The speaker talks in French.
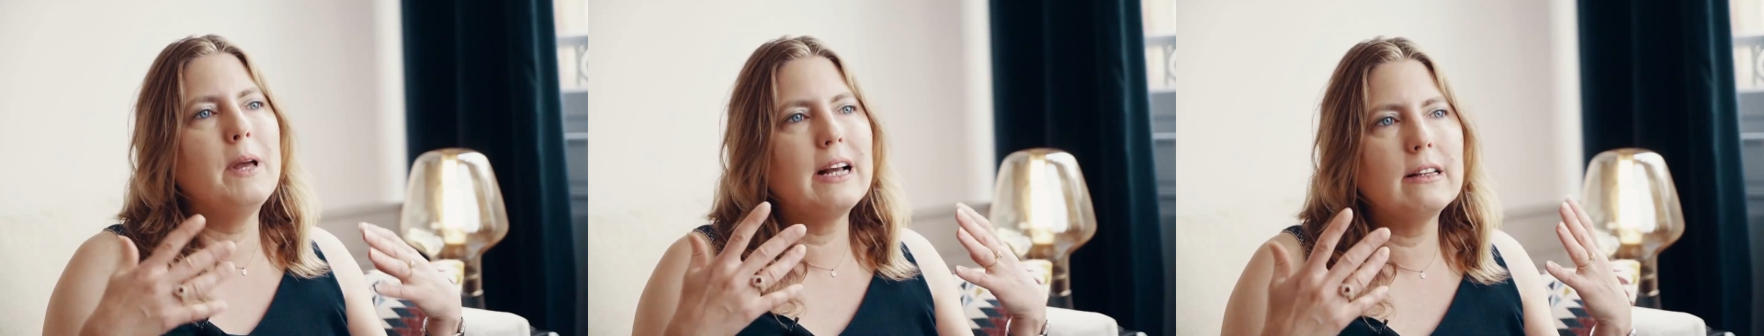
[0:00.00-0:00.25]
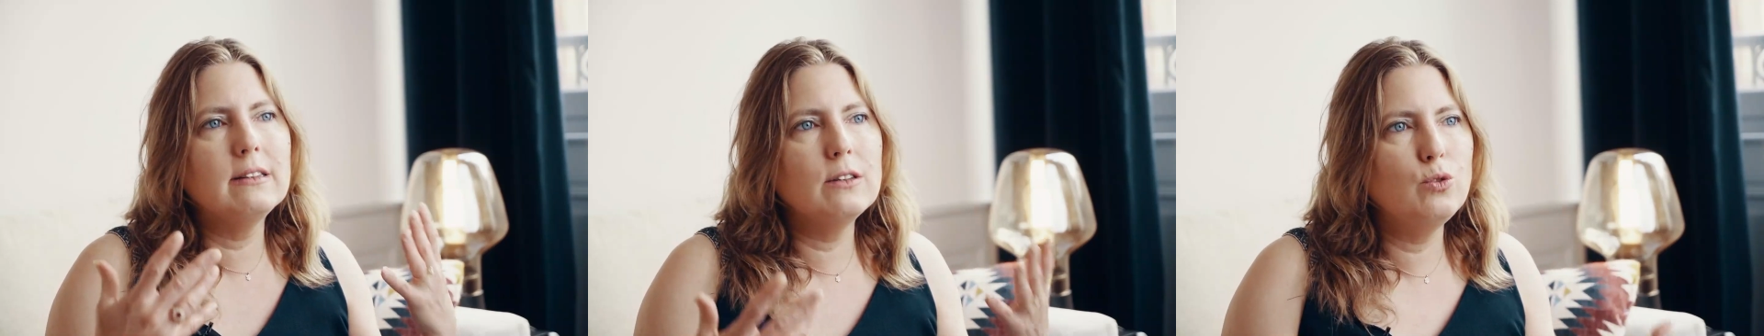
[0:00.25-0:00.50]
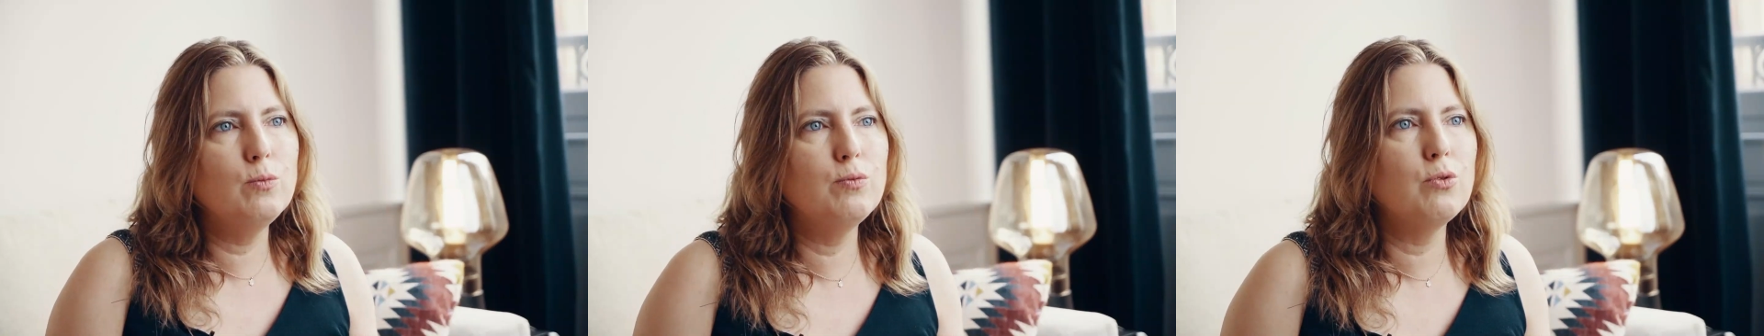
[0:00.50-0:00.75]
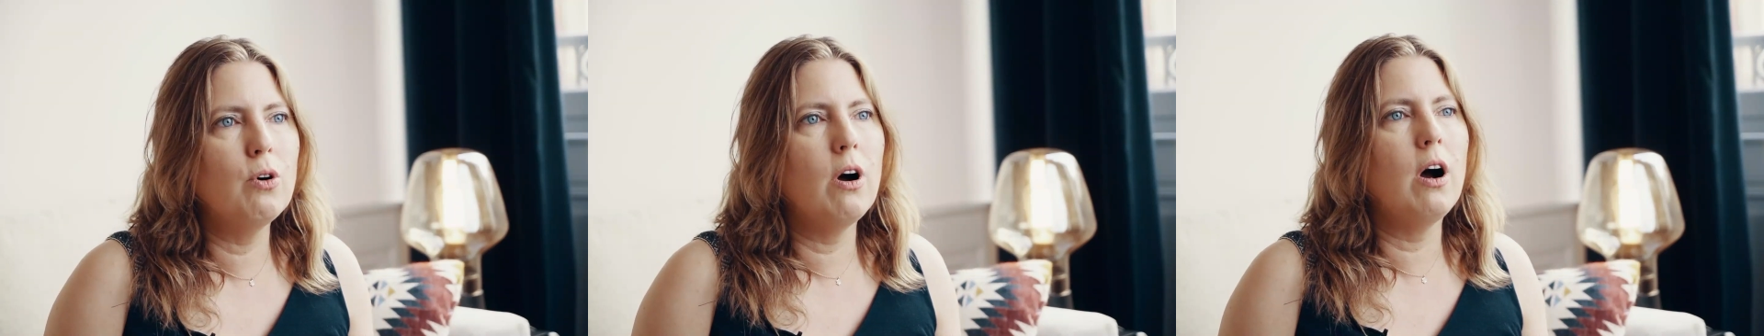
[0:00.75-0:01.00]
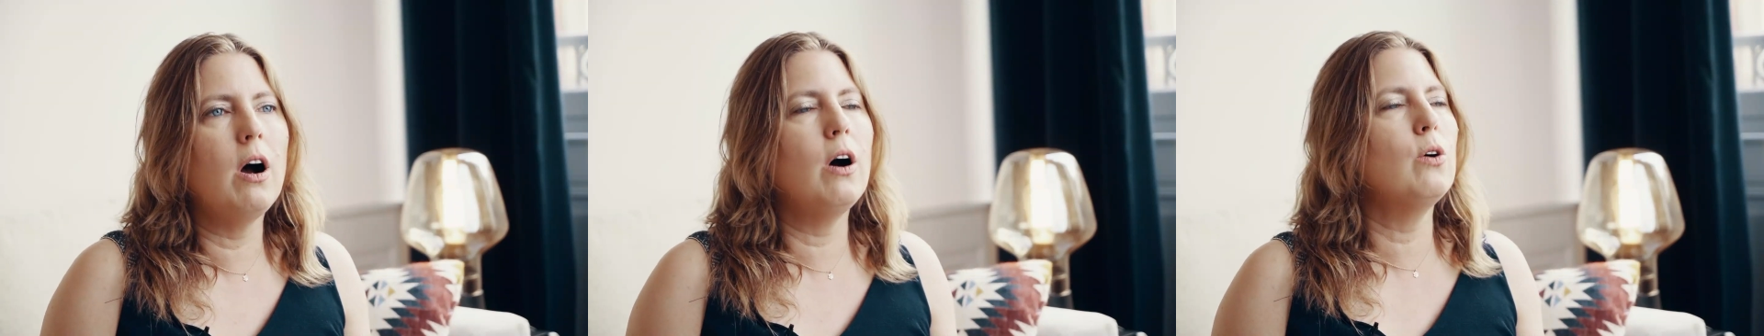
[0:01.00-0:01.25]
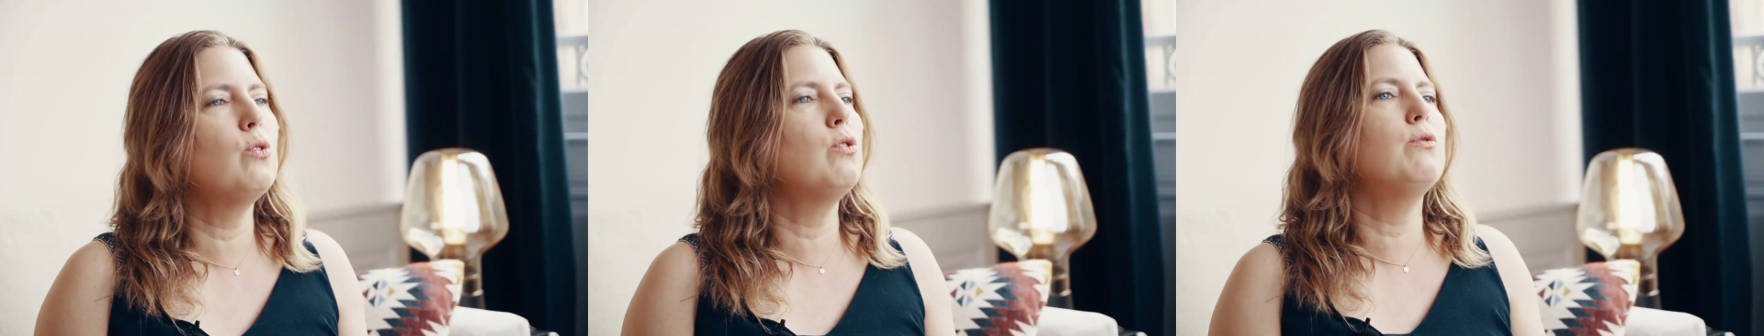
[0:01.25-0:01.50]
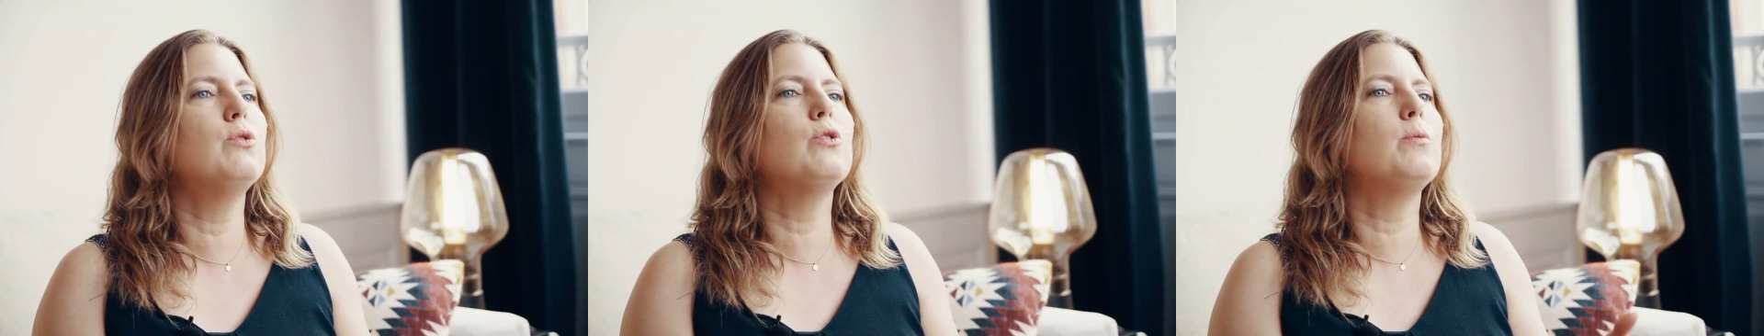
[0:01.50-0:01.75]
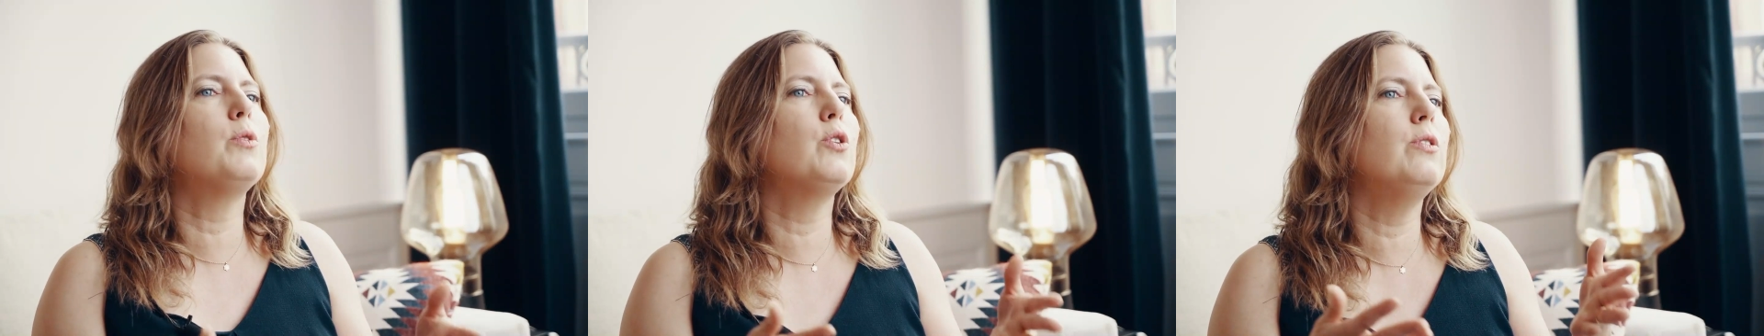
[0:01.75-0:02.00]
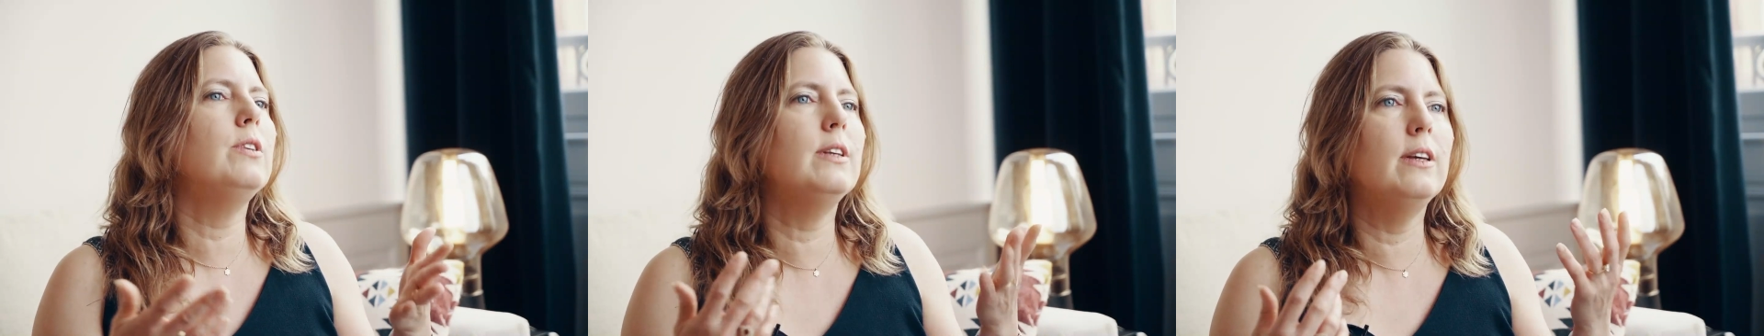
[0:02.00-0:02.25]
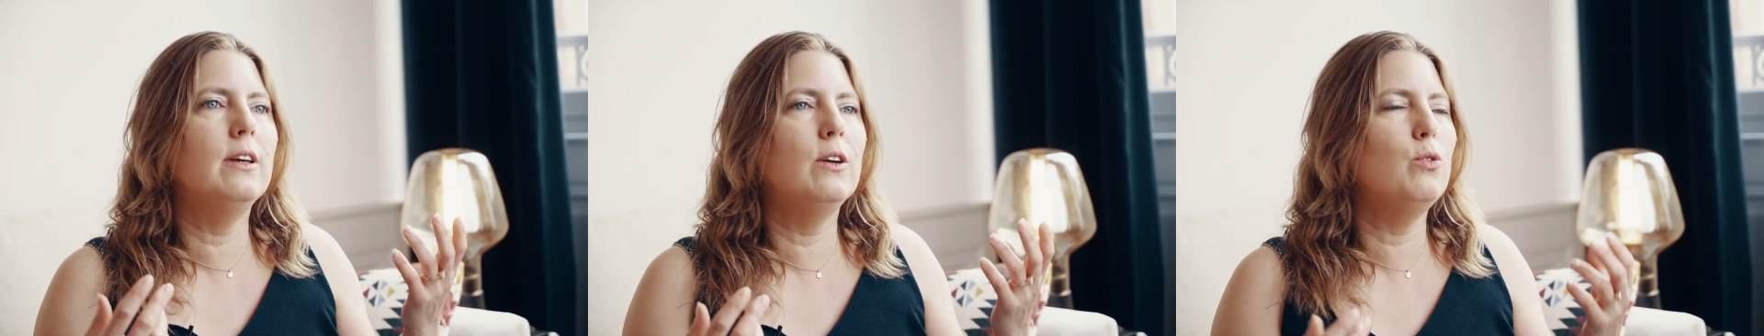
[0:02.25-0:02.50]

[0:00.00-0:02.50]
perdiez du poids ou que vous en preniez